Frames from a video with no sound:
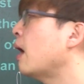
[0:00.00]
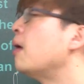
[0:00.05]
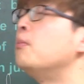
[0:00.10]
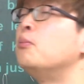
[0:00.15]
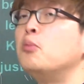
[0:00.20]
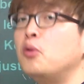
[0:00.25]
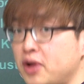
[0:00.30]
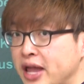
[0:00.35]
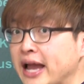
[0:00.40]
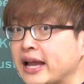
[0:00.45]

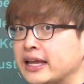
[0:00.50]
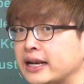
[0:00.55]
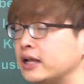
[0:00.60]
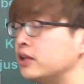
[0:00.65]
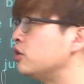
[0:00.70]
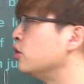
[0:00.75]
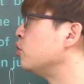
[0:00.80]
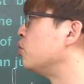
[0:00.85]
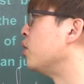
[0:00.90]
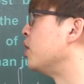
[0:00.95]
모양이란
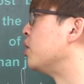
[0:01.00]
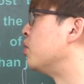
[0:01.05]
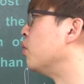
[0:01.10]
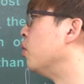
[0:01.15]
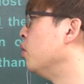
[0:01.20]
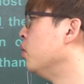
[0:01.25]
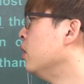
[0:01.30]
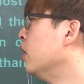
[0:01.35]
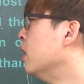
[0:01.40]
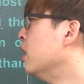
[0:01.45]
뜻도
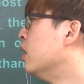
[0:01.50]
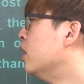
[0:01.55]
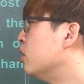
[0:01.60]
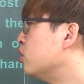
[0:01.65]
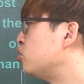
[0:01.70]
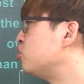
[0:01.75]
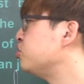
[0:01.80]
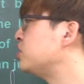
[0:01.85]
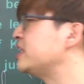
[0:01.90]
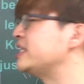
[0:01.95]
있고
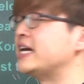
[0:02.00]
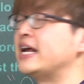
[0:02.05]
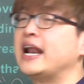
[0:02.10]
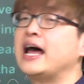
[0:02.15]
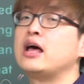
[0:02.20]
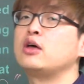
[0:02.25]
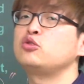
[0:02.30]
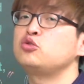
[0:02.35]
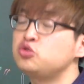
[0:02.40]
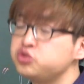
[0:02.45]

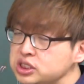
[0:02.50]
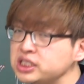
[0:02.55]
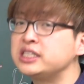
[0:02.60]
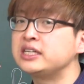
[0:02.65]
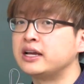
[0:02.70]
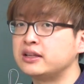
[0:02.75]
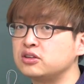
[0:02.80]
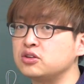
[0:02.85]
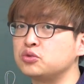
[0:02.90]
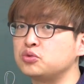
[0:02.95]
숫자나
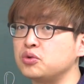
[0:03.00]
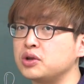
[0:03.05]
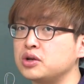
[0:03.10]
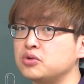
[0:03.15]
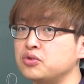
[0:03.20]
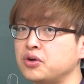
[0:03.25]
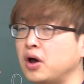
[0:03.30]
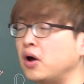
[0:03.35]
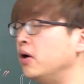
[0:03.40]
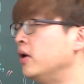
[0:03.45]
수치란 뜻도
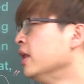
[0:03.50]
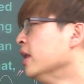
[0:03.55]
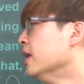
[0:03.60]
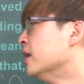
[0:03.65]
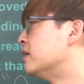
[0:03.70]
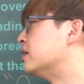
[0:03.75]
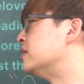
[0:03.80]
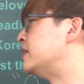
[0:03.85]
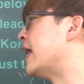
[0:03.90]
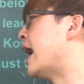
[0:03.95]
있고요.
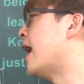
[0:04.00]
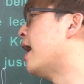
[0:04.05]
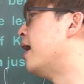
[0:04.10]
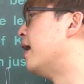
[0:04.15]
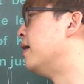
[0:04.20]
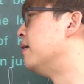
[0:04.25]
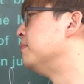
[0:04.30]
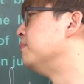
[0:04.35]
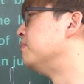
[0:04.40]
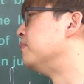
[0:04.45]
그
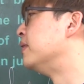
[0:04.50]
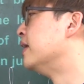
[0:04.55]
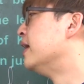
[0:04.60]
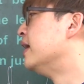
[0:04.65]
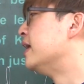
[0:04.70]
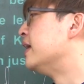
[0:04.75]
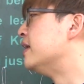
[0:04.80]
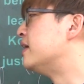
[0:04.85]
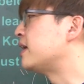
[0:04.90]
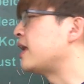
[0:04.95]
다음
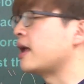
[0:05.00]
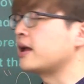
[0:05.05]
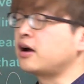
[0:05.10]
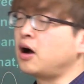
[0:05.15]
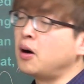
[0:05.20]
이렇게